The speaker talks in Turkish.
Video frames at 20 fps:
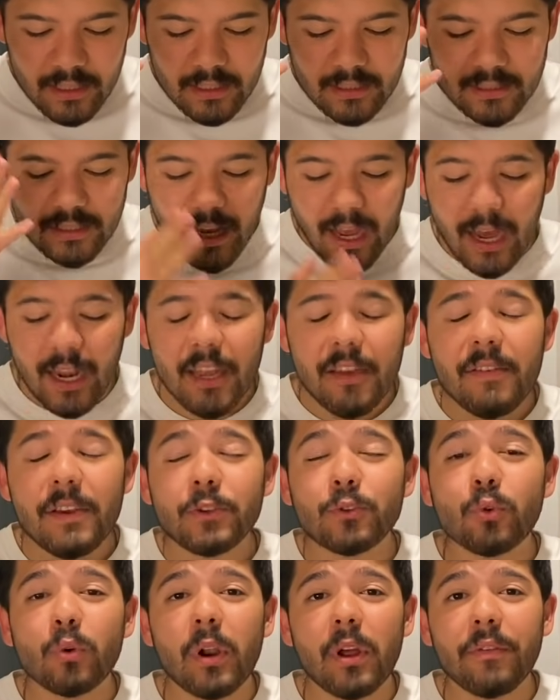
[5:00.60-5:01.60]
tarih ve
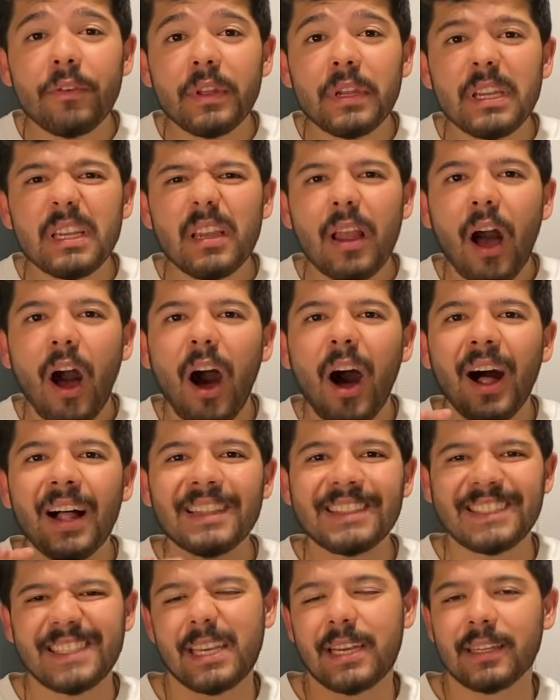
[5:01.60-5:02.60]
coğrafyanın
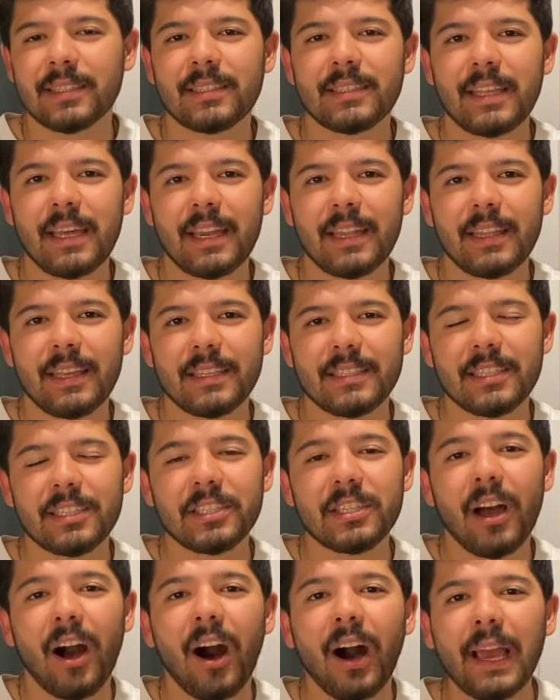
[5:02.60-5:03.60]
6 katı neredeyse.
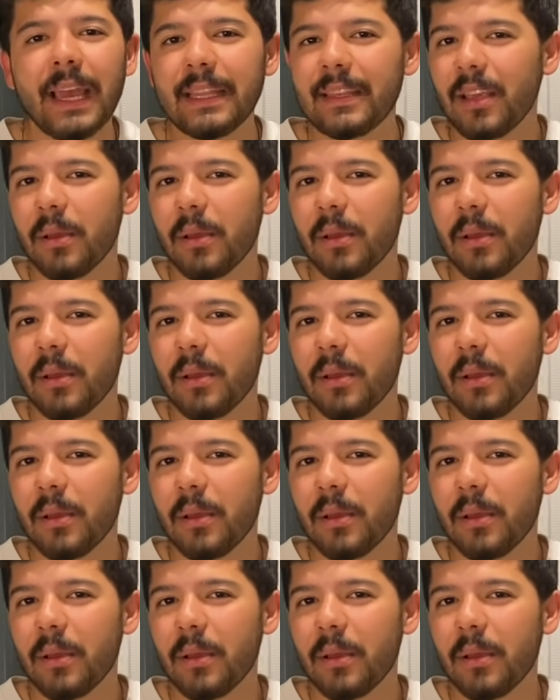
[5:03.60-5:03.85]
İşte AYT